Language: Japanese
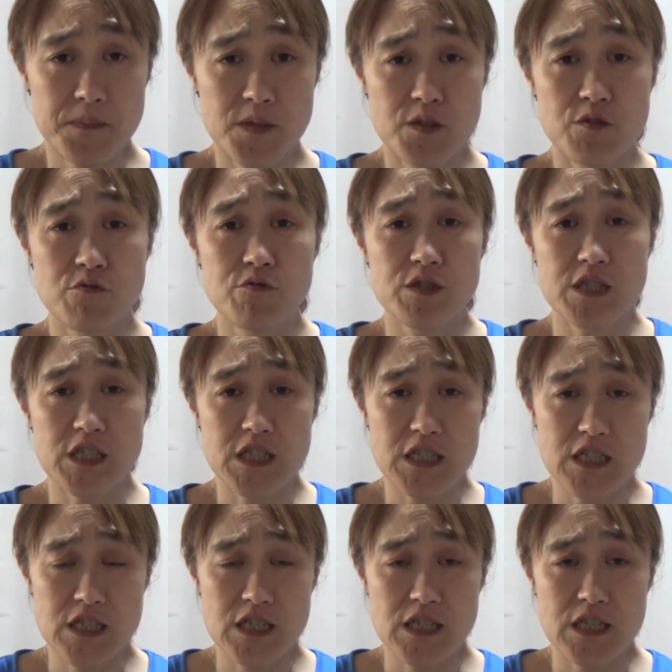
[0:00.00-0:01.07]
11
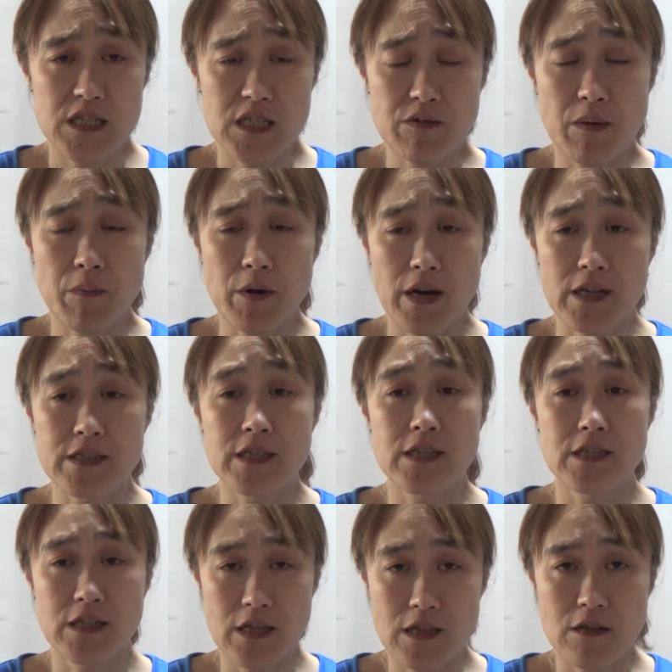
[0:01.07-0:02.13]
時にはもう完
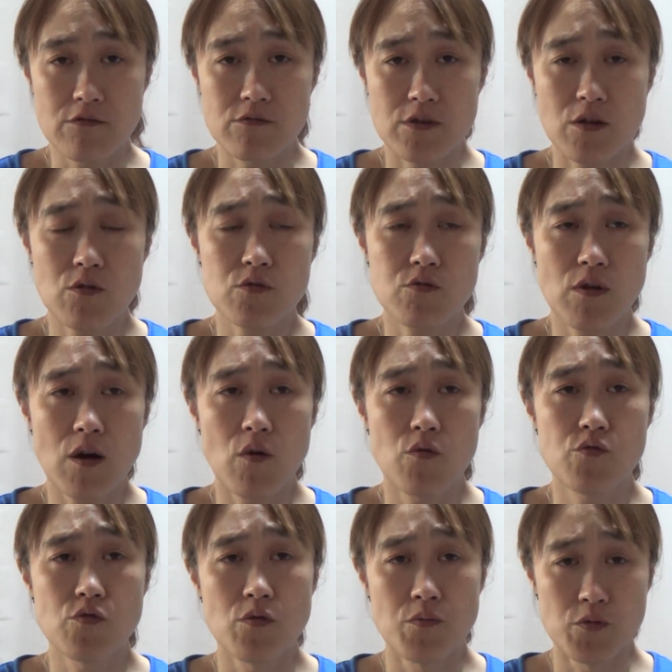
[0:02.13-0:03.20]
全に寝てるってことはお
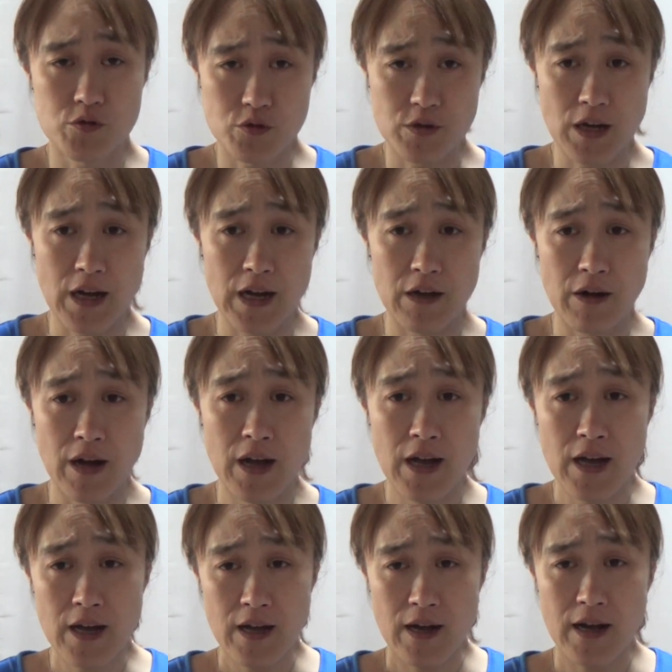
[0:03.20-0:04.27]
風呂もうちょっと早
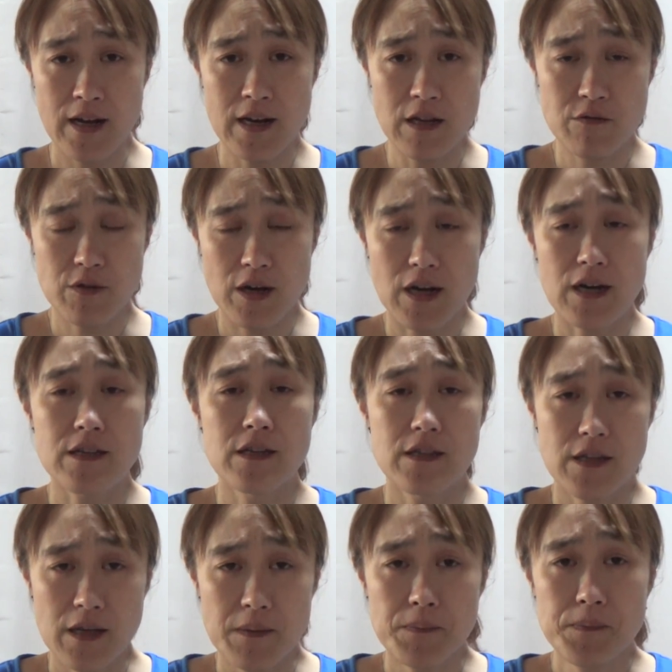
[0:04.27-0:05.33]
入らんとあかんね
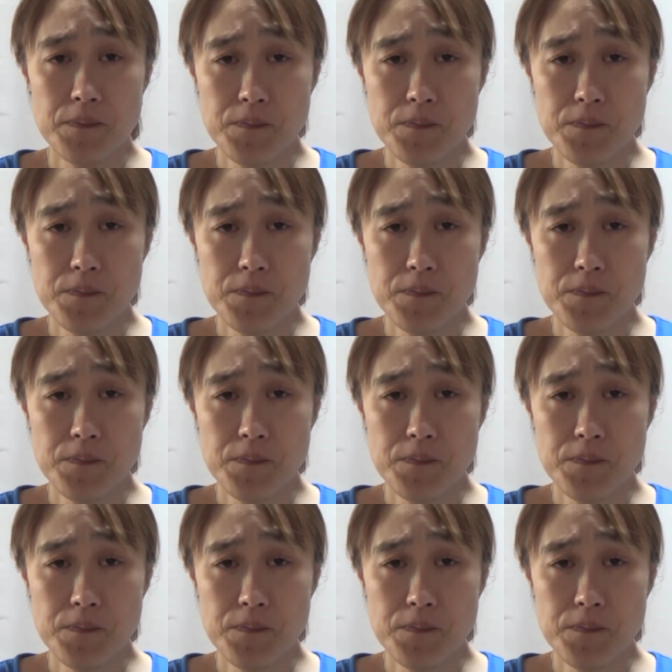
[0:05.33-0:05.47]
んね、